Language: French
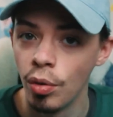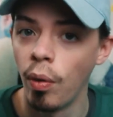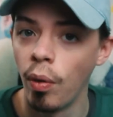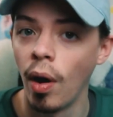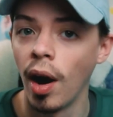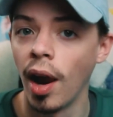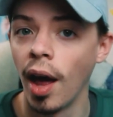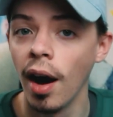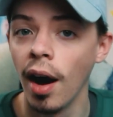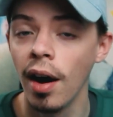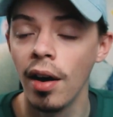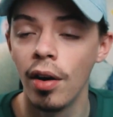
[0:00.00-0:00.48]

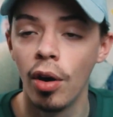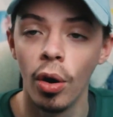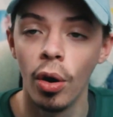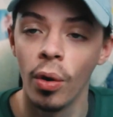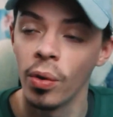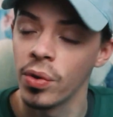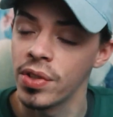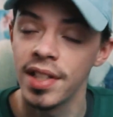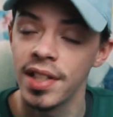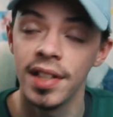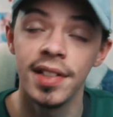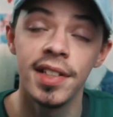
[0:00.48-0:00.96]
voilà,
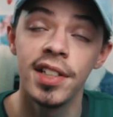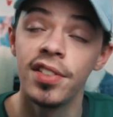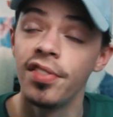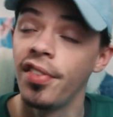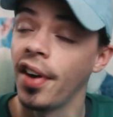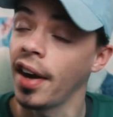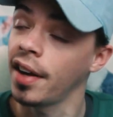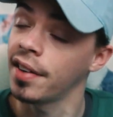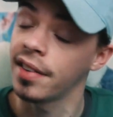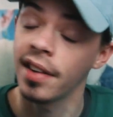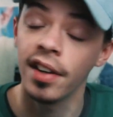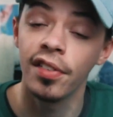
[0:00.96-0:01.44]
en cet
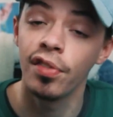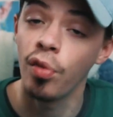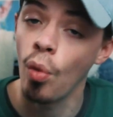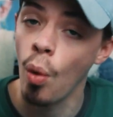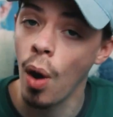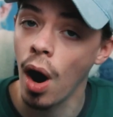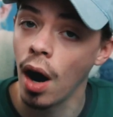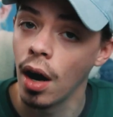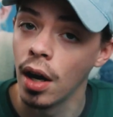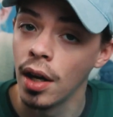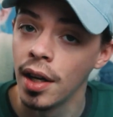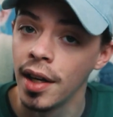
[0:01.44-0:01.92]
hiver très
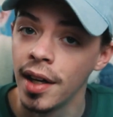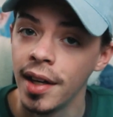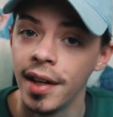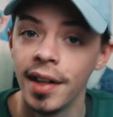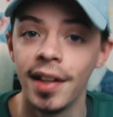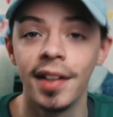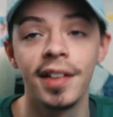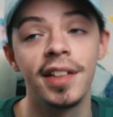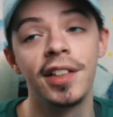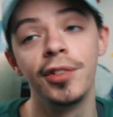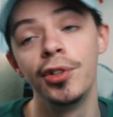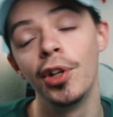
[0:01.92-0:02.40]
froid,
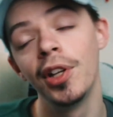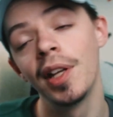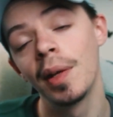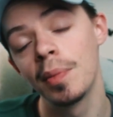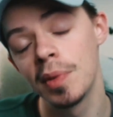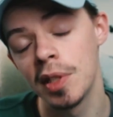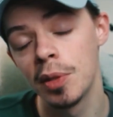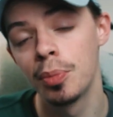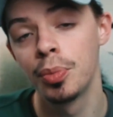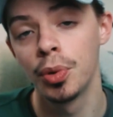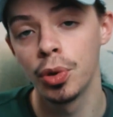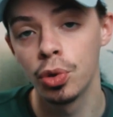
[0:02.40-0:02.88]
et qui donne un
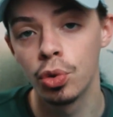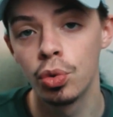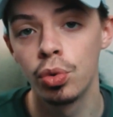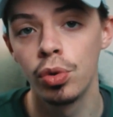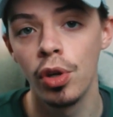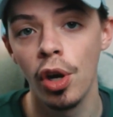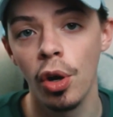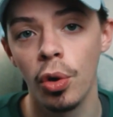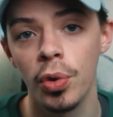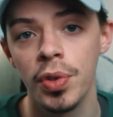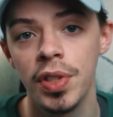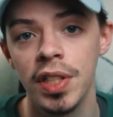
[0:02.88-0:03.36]
petit peu de
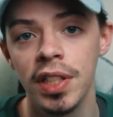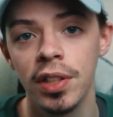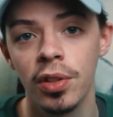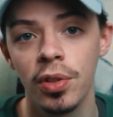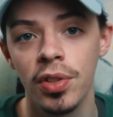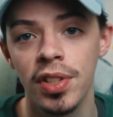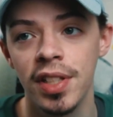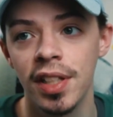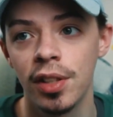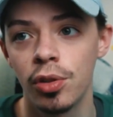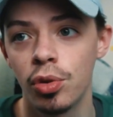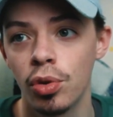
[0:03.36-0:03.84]
couleur aussi dans
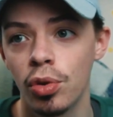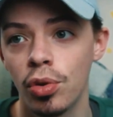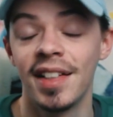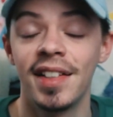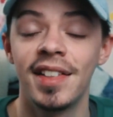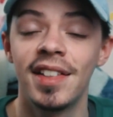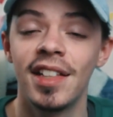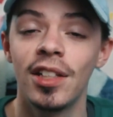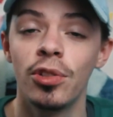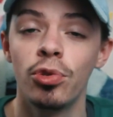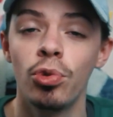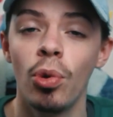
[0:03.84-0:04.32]
cette, euh, cette
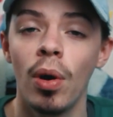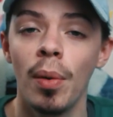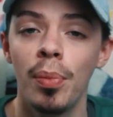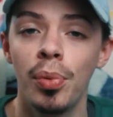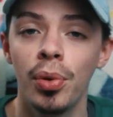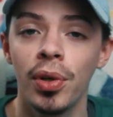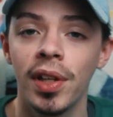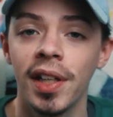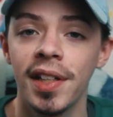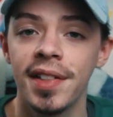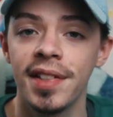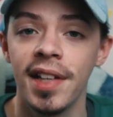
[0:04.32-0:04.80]
saison un
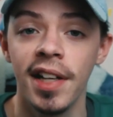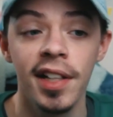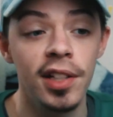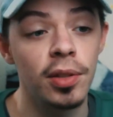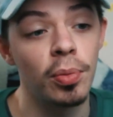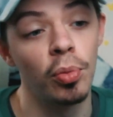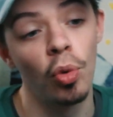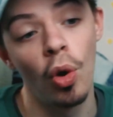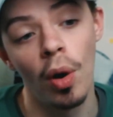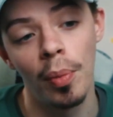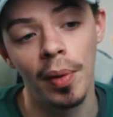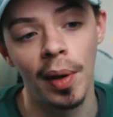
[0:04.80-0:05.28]
peu grisâtre.
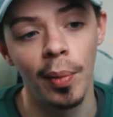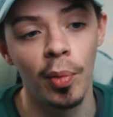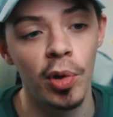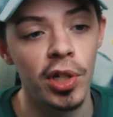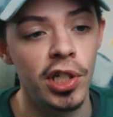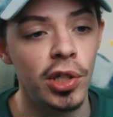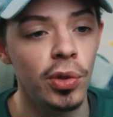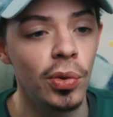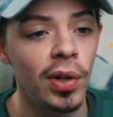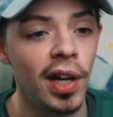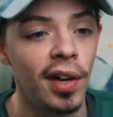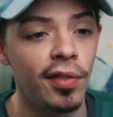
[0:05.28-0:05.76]
Bon après moi
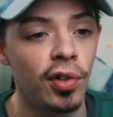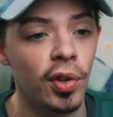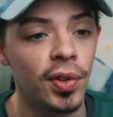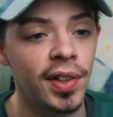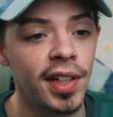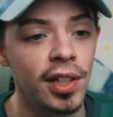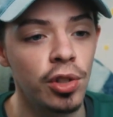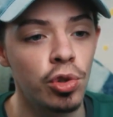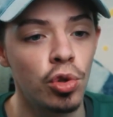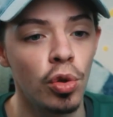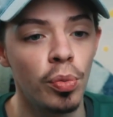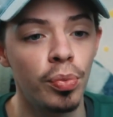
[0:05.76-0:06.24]
j'ai eu
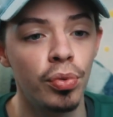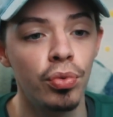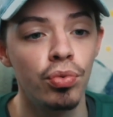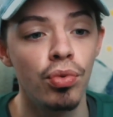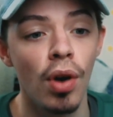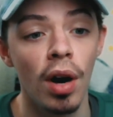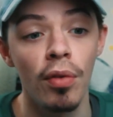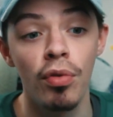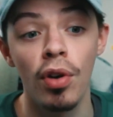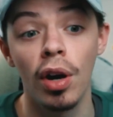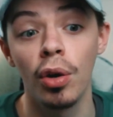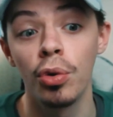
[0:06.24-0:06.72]
l'avantage de
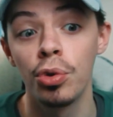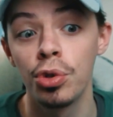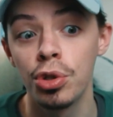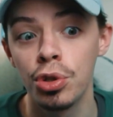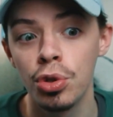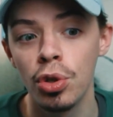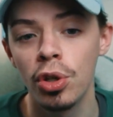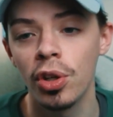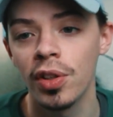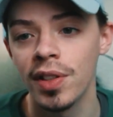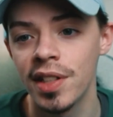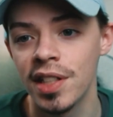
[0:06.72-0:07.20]
pouvoir voir le
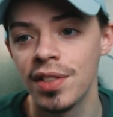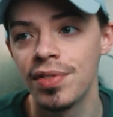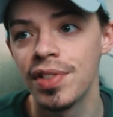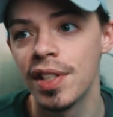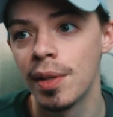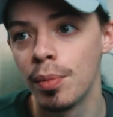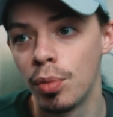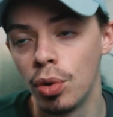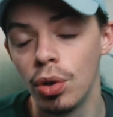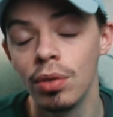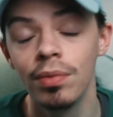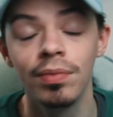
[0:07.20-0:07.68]
show quand il
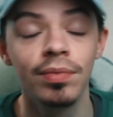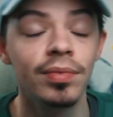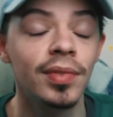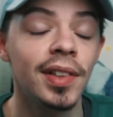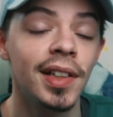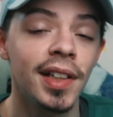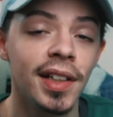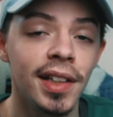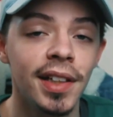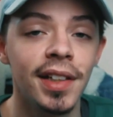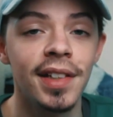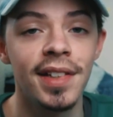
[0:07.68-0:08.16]
faisait beau,
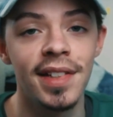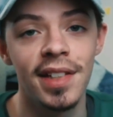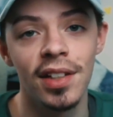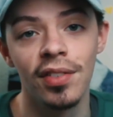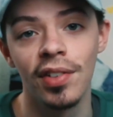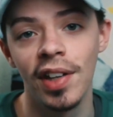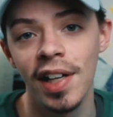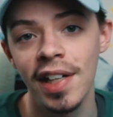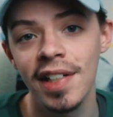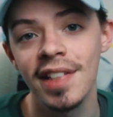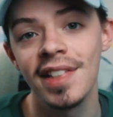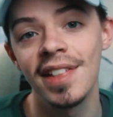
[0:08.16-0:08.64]
et c'est
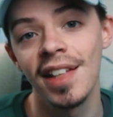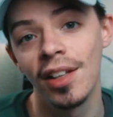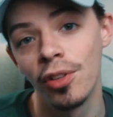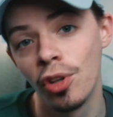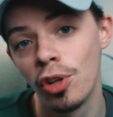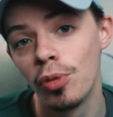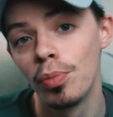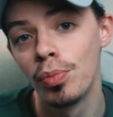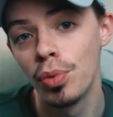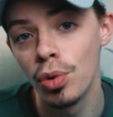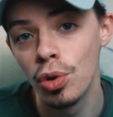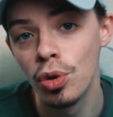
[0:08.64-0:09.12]
vrai que ça
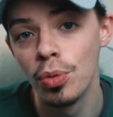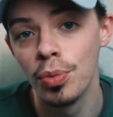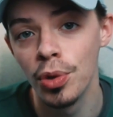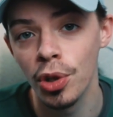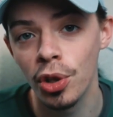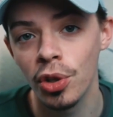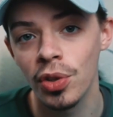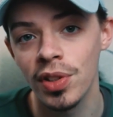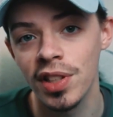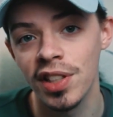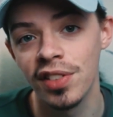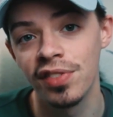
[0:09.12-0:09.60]
donne beaucoup mieux
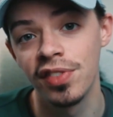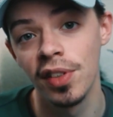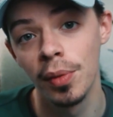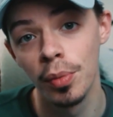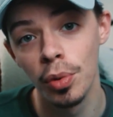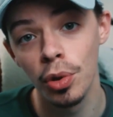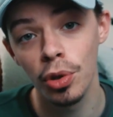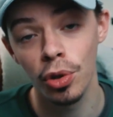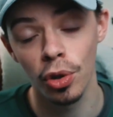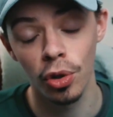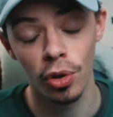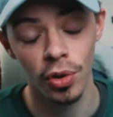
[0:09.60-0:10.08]
quand il fait
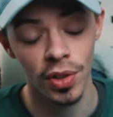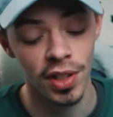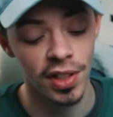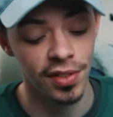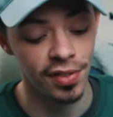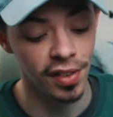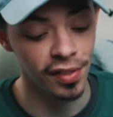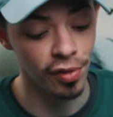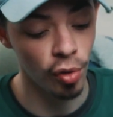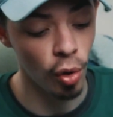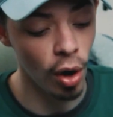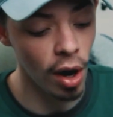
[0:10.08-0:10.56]
beau que quand il
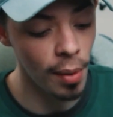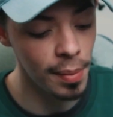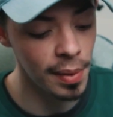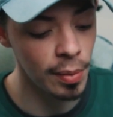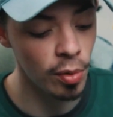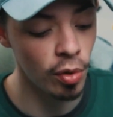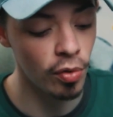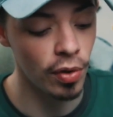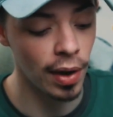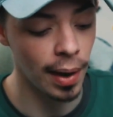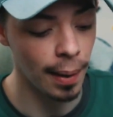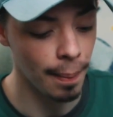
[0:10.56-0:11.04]
fait froid, mais
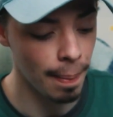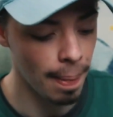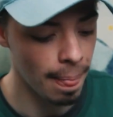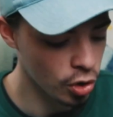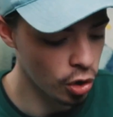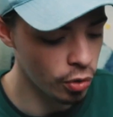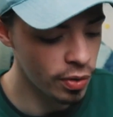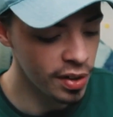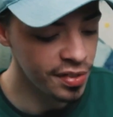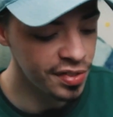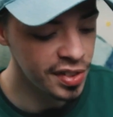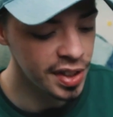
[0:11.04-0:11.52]
bon voilà.
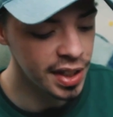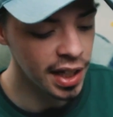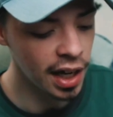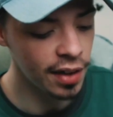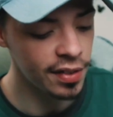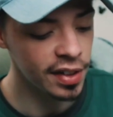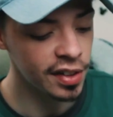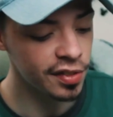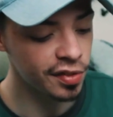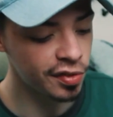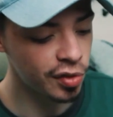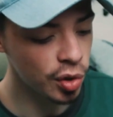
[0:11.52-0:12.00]
On va finir
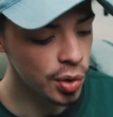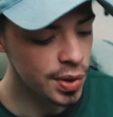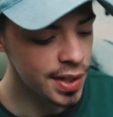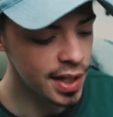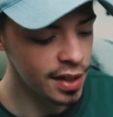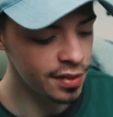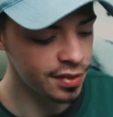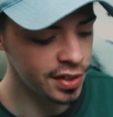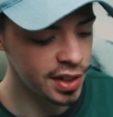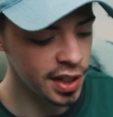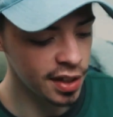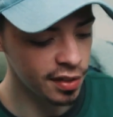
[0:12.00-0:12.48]
avec vos
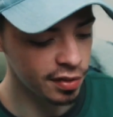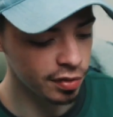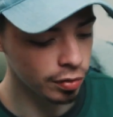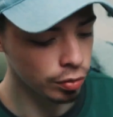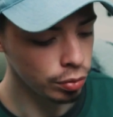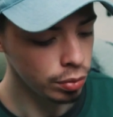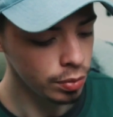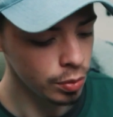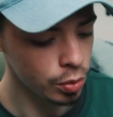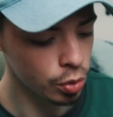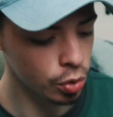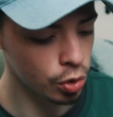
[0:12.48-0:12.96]
avis à
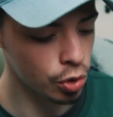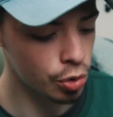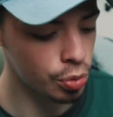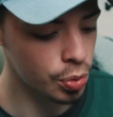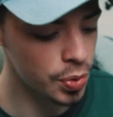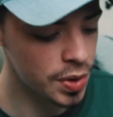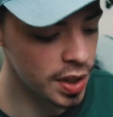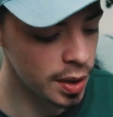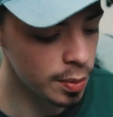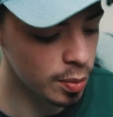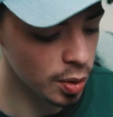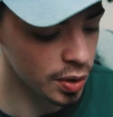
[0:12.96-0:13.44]
vous, donc je
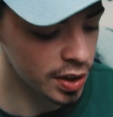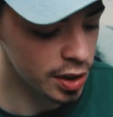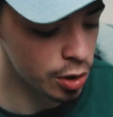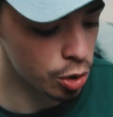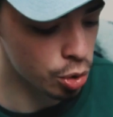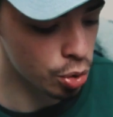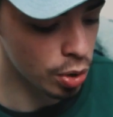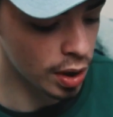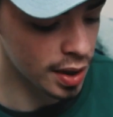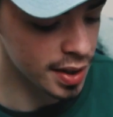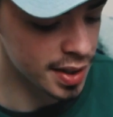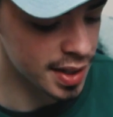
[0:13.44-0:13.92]
vous ai demandé
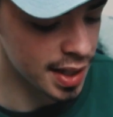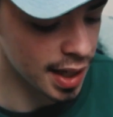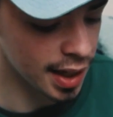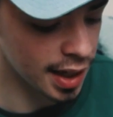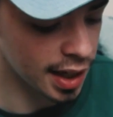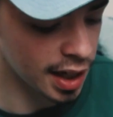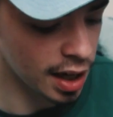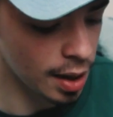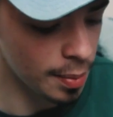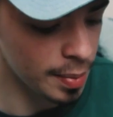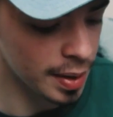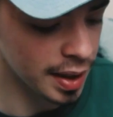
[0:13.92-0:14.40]
sur
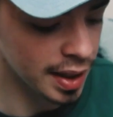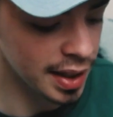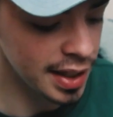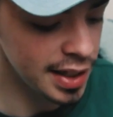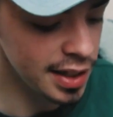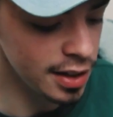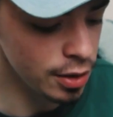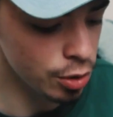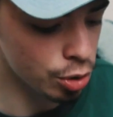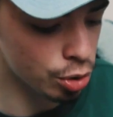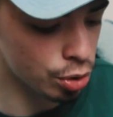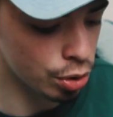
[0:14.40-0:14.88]
Instagram
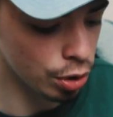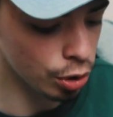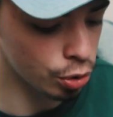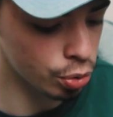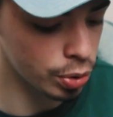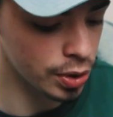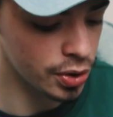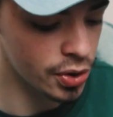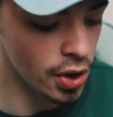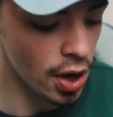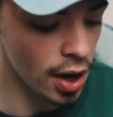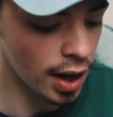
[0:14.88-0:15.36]
et sur
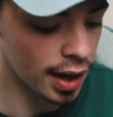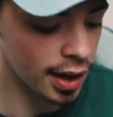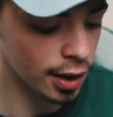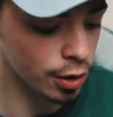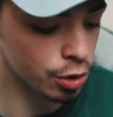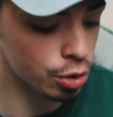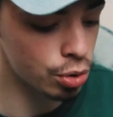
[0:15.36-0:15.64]
Twitter, alors